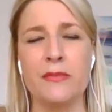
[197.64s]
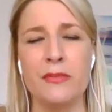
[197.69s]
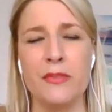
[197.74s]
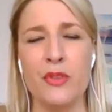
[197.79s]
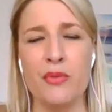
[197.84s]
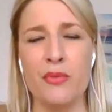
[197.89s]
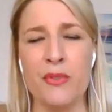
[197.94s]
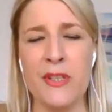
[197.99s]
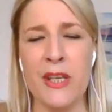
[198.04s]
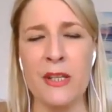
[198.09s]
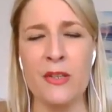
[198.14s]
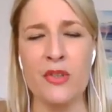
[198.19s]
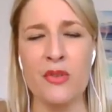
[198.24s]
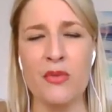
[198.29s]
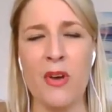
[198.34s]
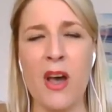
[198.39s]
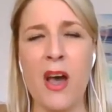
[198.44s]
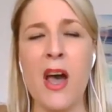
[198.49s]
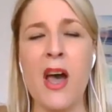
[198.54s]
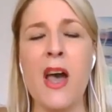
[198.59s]
de vous
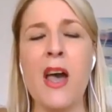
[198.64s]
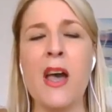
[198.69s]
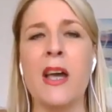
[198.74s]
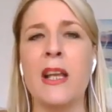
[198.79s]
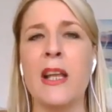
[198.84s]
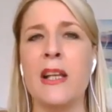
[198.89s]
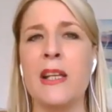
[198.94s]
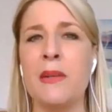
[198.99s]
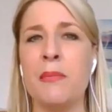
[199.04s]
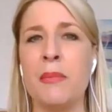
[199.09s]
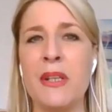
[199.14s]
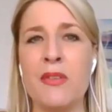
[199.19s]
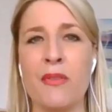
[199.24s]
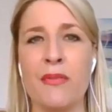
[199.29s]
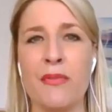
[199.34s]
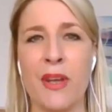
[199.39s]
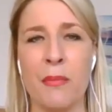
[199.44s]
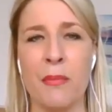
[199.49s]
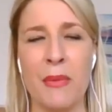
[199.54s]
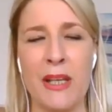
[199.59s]
asseoir, à la limite de
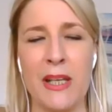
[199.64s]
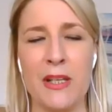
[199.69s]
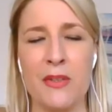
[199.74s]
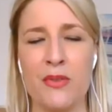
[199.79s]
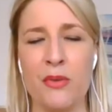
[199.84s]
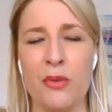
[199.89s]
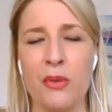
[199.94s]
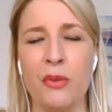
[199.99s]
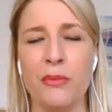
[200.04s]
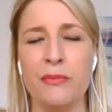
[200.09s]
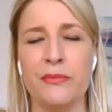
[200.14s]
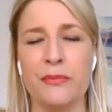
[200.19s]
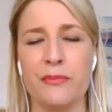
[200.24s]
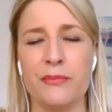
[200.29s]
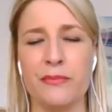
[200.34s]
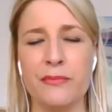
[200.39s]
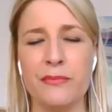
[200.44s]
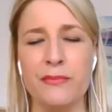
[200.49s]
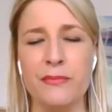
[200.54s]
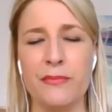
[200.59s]
fermer les yeux
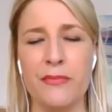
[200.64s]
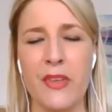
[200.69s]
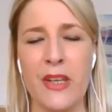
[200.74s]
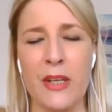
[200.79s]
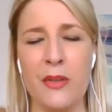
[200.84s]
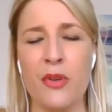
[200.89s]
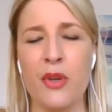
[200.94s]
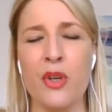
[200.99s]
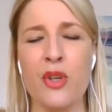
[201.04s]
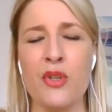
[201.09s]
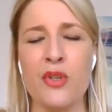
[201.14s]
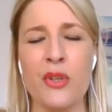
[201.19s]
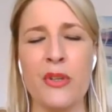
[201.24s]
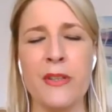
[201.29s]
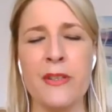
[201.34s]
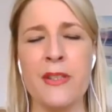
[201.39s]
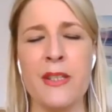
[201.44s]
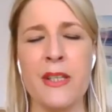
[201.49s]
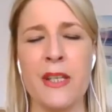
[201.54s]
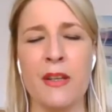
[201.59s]
et de
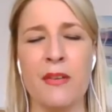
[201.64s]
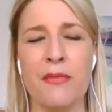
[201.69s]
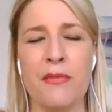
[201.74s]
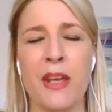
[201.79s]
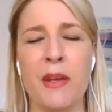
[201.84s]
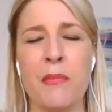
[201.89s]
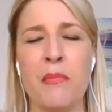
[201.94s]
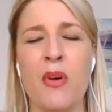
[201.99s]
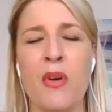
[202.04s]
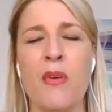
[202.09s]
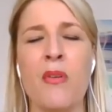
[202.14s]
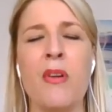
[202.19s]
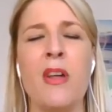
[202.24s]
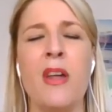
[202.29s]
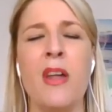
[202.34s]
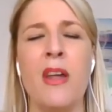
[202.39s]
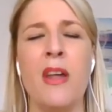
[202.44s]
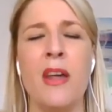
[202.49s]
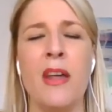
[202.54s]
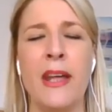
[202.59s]
ressentir vraiment
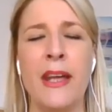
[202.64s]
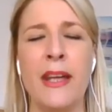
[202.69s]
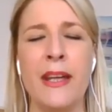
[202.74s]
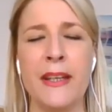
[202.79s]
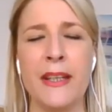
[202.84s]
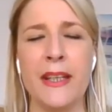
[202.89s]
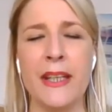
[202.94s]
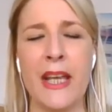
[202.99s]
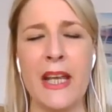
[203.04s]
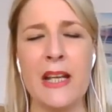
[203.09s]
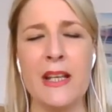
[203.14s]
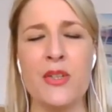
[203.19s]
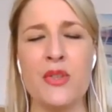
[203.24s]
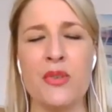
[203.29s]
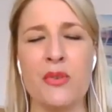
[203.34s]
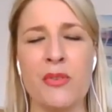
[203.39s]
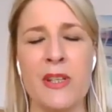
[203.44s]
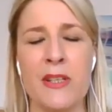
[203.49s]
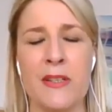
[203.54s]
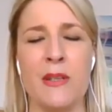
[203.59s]
quelles
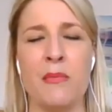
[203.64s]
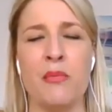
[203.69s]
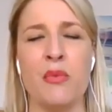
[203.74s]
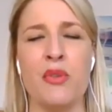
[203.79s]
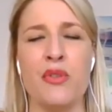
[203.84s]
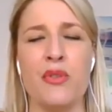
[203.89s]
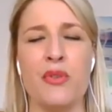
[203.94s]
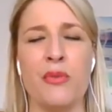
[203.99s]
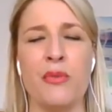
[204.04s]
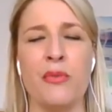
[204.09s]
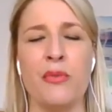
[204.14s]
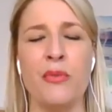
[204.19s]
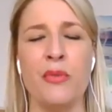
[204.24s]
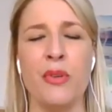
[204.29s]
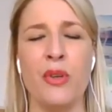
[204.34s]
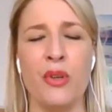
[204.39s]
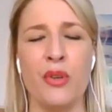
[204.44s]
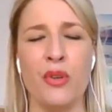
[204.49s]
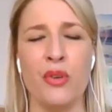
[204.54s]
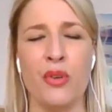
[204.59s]
sont les émotions
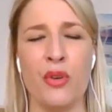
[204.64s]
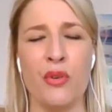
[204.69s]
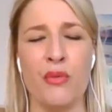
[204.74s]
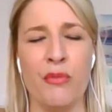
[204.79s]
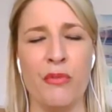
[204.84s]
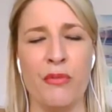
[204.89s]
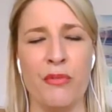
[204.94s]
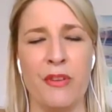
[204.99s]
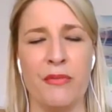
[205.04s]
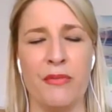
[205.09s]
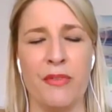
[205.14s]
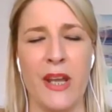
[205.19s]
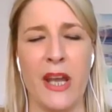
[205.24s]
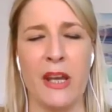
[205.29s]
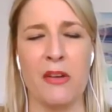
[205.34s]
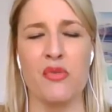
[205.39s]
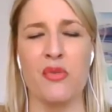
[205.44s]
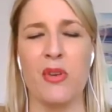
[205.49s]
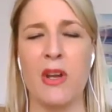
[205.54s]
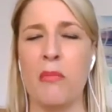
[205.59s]
que vous vivez
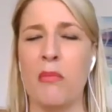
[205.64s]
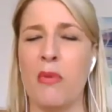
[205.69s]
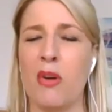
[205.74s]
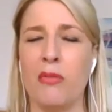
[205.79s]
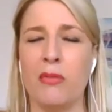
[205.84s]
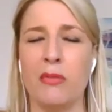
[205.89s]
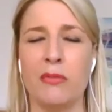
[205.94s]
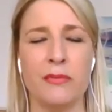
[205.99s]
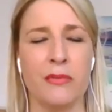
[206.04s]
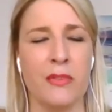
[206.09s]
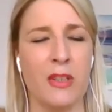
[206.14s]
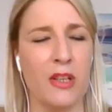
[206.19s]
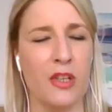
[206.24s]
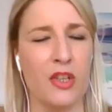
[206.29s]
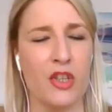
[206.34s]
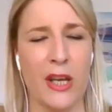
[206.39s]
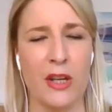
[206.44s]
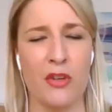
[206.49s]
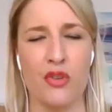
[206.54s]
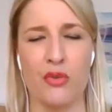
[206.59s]
actuellement,
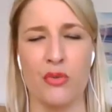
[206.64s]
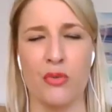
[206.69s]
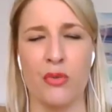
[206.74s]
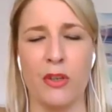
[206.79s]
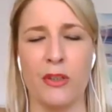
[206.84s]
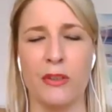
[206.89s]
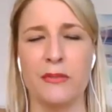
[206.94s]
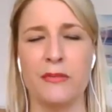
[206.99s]
chaque jour.